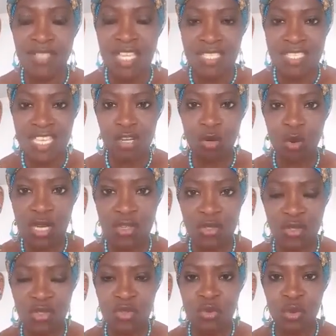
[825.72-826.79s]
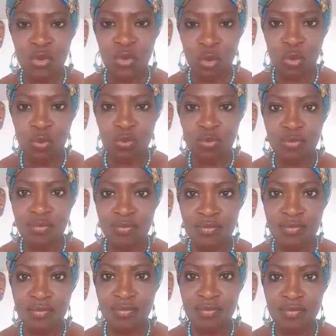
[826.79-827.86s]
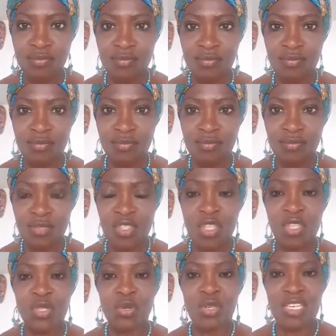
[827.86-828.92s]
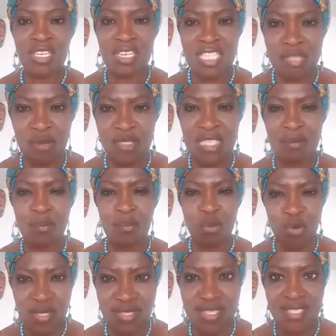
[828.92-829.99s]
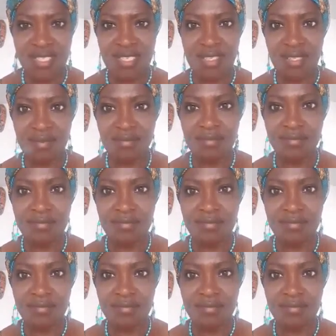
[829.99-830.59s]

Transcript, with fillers: Ces rois qui sont sur nos dos, ce sont les responsables politiques.